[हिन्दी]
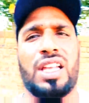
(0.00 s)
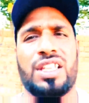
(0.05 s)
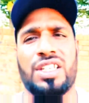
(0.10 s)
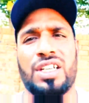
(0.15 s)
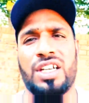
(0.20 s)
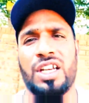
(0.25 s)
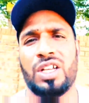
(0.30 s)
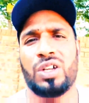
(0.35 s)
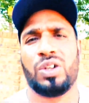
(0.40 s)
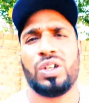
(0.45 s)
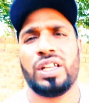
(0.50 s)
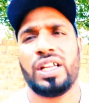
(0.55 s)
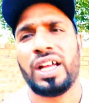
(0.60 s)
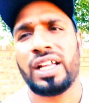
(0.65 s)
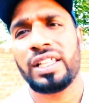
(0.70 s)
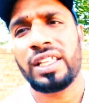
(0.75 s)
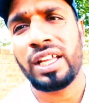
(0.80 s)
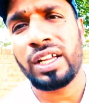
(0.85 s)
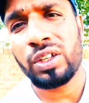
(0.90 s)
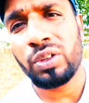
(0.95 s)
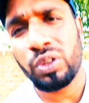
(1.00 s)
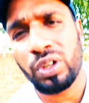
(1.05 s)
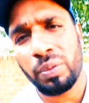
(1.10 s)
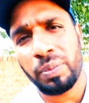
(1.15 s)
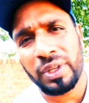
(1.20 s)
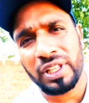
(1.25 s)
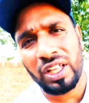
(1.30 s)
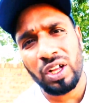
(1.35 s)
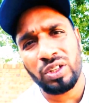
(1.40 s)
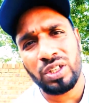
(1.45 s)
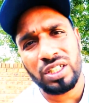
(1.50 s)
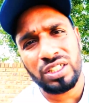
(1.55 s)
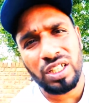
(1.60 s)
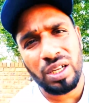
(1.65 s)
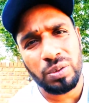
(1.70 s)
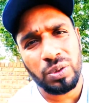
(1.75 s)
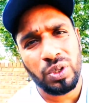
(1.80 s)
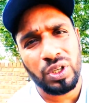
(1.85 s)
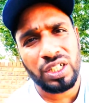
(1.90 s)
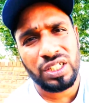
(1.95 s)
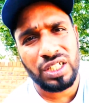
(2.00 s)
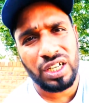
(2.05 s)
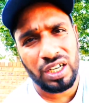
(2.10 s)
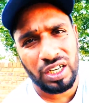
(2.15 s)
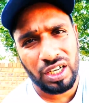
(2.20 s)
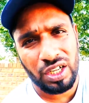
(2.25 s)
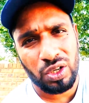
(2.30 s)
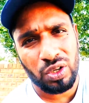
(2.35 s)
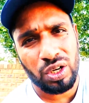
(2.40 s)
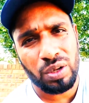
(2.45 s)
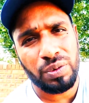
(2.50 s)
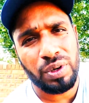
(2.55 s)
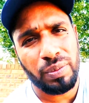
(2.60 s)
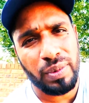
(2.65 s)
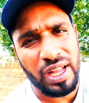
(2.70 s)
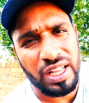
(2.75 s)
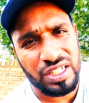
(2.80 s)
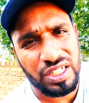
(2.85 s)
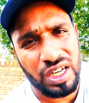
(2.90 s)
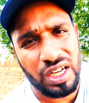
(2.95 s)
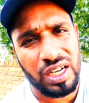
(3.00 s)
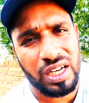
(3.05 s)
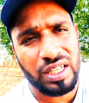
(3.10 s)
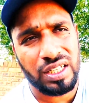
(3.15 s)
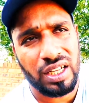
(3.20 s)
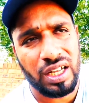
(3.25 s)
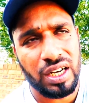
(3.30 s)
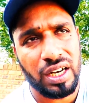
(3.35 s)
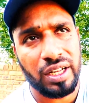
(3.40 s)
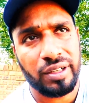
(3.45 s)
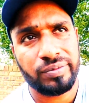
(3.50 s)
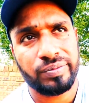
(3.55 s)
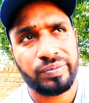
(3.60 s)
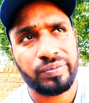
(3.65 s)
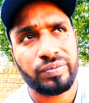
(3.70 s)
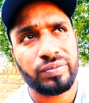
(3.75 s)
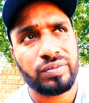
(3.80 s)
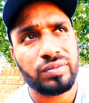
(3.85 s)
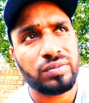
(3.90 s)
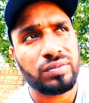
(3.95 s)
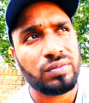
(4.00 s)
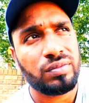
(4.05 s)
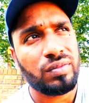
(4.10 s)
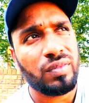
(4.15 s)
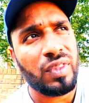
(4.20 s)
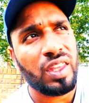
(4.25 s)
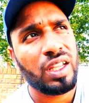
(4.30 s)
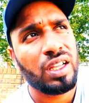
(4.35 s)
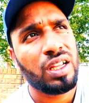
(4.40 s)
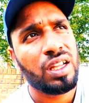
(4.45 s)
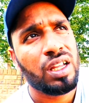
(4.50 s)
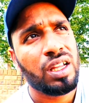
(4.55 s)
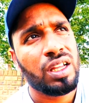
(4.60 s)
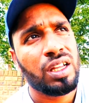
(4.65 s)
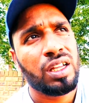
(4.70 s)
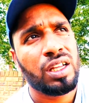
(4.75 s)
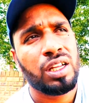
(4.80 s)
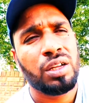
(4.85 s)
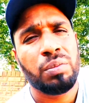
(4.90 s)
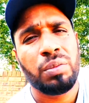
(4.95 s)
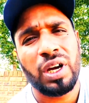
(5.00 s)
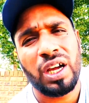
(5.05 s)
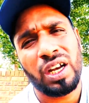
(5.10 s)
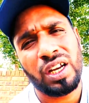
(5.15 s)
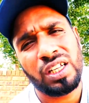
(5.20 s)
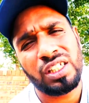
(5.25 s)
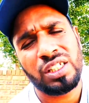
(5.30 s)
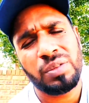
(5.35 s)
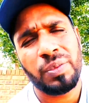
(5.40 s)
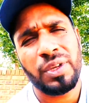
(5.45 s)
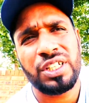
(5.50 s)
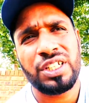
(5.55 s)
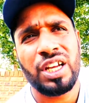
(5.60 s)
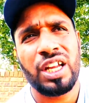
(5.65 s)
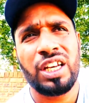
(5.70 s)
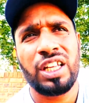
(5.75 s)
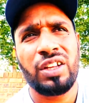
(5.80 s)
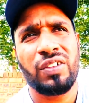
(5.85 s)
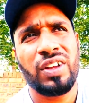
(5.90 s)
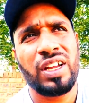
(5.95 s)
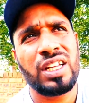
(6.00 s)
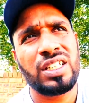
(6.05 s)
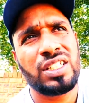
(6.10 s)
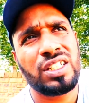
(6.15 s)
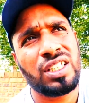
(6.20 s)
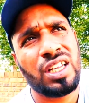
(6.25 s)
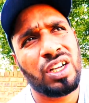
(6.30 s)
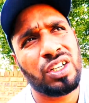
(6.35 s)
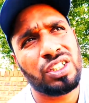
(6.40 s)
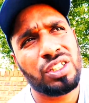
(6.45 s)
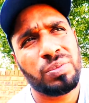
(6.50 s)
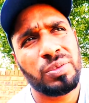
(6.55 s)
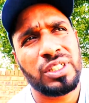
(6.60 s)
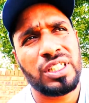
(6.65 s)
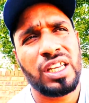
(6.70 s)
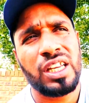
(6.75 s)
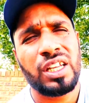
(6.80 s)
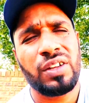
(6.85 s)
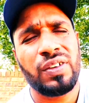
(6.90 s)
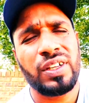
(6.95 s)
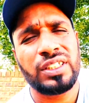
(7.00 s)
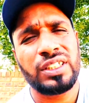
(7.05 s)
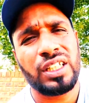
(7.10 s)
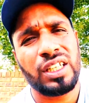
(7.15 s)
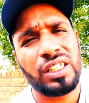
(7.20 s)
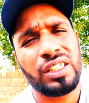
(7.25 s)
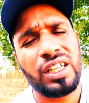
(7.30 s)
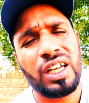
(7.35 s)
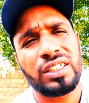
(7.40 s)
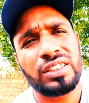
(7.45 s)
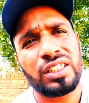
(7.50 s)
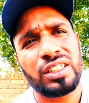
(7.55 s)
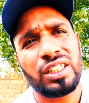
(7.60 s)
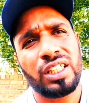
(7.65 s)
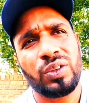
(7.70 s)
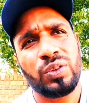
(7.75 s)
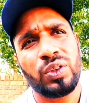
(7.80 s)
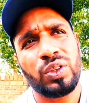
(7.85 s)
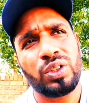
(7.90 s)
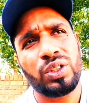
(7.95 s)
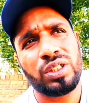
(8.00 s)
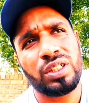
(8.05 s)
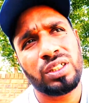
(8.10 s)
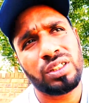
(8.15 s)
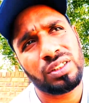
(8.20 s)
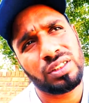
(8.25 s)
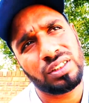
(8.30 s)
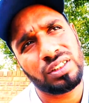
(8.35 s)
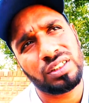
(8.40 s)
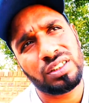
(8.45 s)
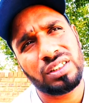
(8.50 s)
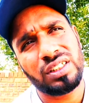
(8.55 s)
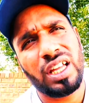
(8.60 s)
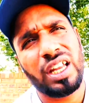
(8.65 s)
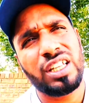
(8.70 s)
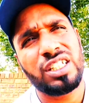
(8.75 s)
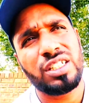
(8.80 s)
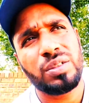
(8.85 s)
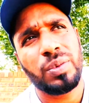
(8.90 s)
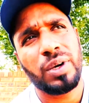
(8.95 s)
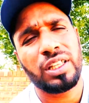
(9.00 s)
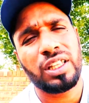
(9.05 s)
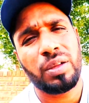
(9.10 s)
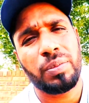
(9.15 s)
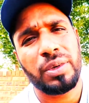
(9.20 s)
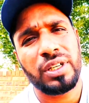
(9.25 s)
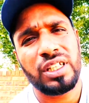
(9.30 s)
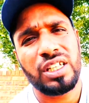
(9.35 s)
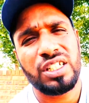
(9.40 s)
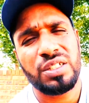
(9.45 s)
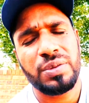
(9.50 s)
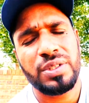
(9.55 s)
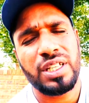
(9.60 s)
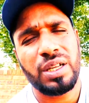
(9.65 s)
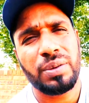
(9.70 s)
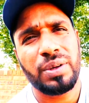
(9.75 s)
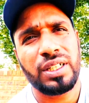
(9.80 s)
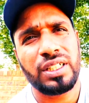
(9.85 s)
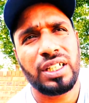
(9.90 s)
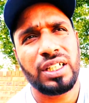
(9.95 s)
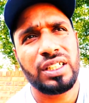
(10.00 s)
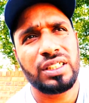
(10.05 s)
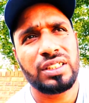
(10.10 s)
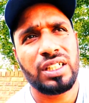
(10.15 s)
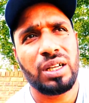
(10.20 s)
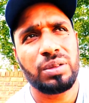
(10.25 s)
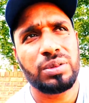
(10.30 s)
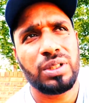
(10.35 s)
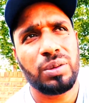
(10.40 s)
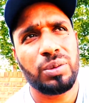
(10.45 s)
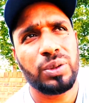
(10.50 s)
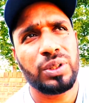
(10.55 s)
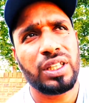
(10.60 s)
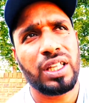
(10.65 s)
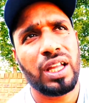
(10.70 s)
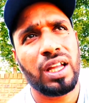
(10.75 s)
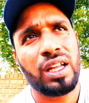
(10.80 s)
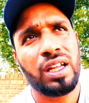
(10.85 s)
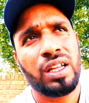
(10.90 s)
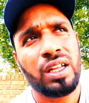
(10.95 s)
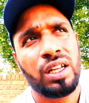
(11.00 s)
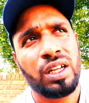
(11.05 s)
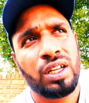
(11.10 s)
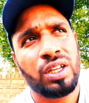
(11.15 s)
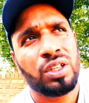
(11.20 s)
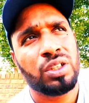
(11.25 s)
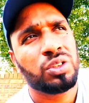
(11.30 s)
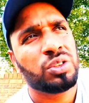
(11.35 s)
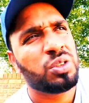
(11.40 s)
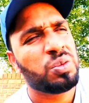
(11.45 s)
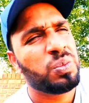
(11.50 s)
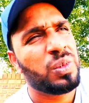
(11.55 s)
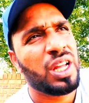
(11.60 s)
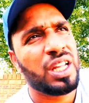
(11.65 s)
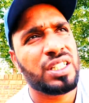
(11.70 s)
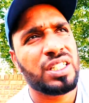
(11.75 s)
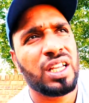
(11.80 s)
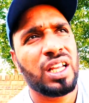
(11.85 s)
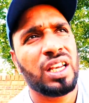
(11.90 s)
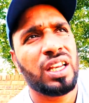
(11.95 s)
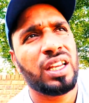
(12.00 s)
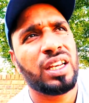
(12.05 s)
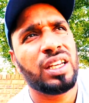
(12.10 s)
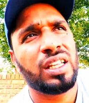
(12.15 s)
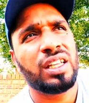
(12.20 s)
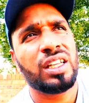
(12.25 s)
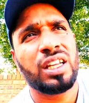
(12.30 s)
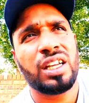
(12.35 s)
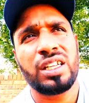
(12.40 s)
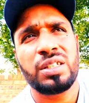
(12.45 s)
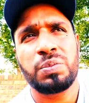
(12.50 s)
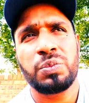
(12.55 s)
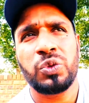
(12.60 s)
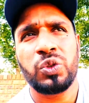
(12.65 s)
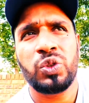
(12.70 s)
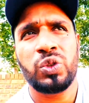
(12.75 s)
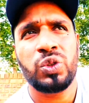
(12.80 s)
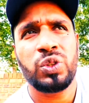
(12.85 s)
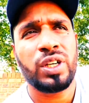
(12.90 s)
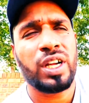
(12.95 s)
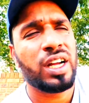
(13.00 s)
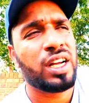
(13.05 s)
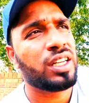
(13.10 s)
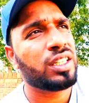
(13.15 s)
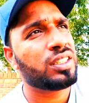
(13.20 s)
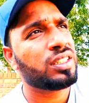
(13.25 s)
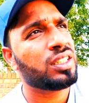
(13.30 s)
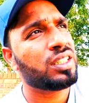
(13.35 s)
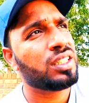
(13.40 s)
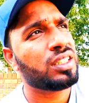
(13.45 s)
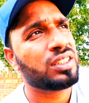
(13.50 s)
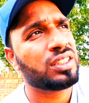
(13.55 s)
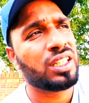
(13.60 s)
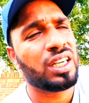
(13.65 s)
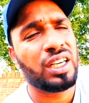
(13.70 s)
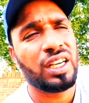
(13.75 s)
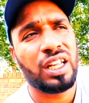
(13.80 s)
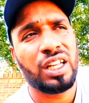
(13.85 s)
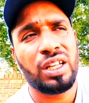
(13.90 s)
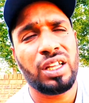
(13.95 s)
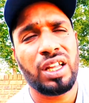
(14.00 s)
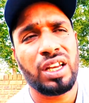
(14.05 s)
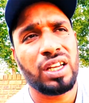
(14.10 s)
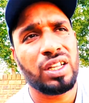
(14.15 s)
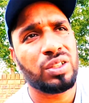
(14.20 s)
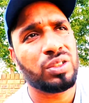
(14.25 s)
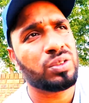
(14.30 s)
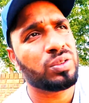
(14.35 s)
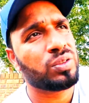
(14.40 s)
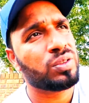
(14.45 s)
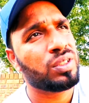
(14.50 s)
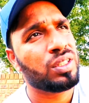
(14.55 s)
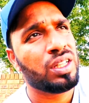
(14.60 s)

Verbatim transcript: सैटरडे को ले आते हैं क्योंकि पता होता है सबको कि संडे को हमने मैच खेलने जाना है मगर किसी परेशानी की वजह से या किसी मसले की वजह से नहीं जा सकते वो जहरी सी बात है प्रदेश में सबका यही हिसाब तब होता है तो मैच खेलने नहीं गए पूरा संडे है ना